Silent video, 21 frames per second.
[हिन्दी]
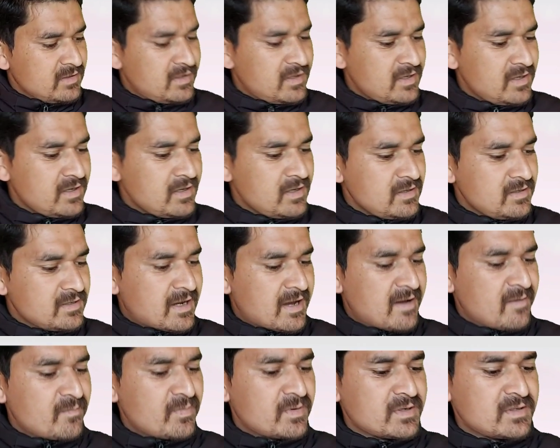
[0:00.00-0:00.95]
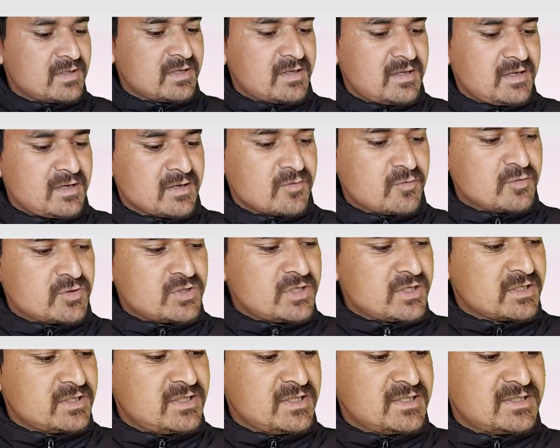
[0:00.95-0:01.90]
ये यहाँ पर देखिए कुछ
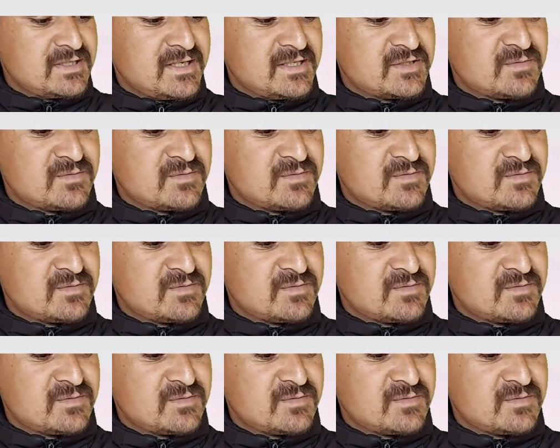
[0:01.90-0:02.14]
एक चीज़ें